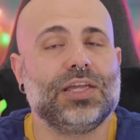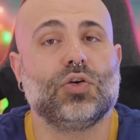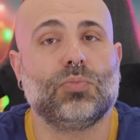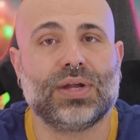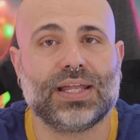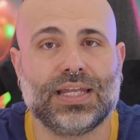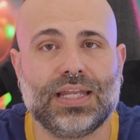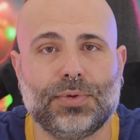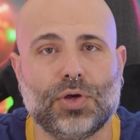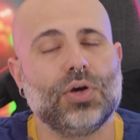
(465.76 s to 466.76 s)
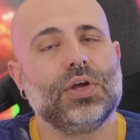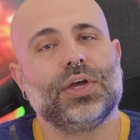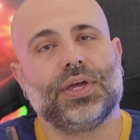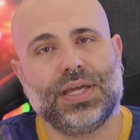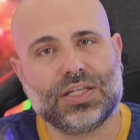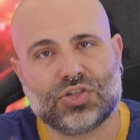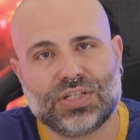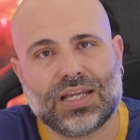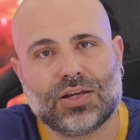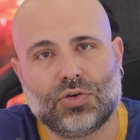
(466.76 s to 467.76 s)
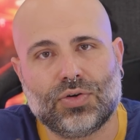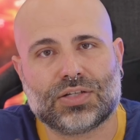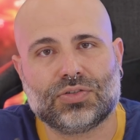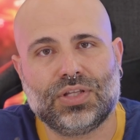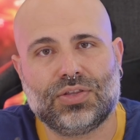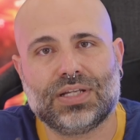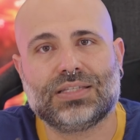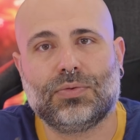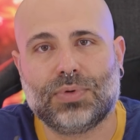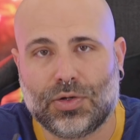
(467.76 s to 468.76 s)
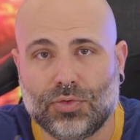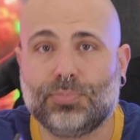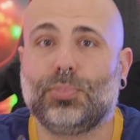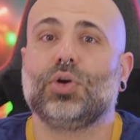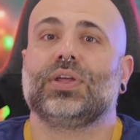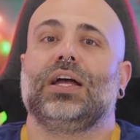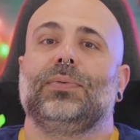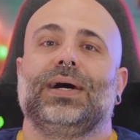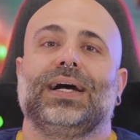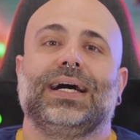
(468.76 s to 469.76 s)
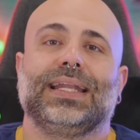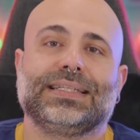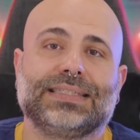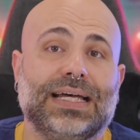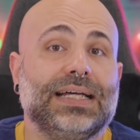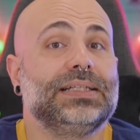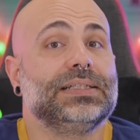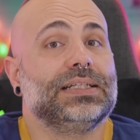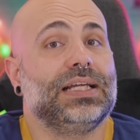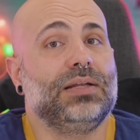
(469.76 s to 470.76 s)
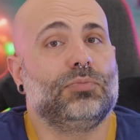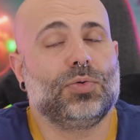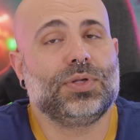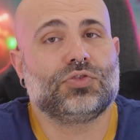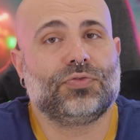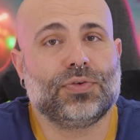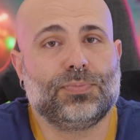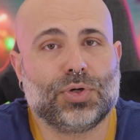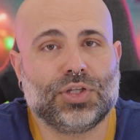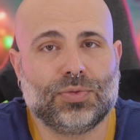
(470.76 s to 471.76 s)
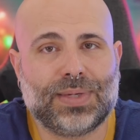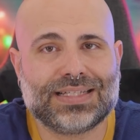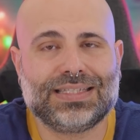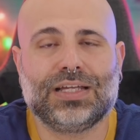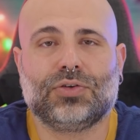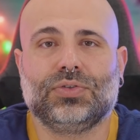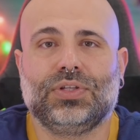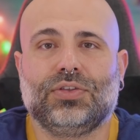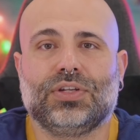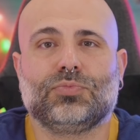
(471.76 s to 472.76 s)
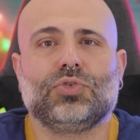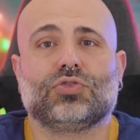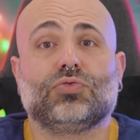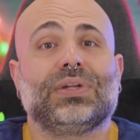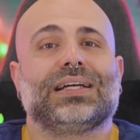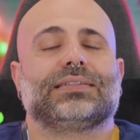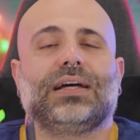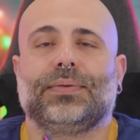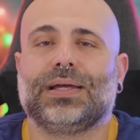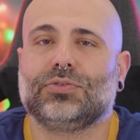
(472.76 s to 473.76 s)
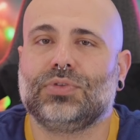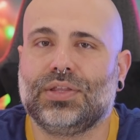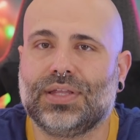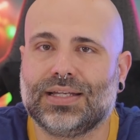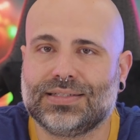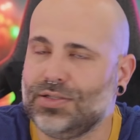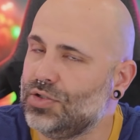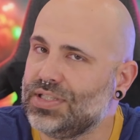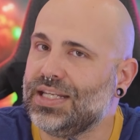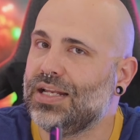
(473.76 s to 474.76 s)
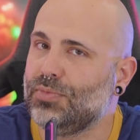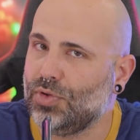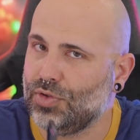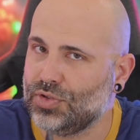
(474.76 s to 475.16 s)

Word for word: y con buen equilibrio. Eso sí, con unas condiciones de buena luz, porque al bajar esta el móvil sufre un poquito más y en condiciones muy oscuras habrá que utilizar sí o sí el modo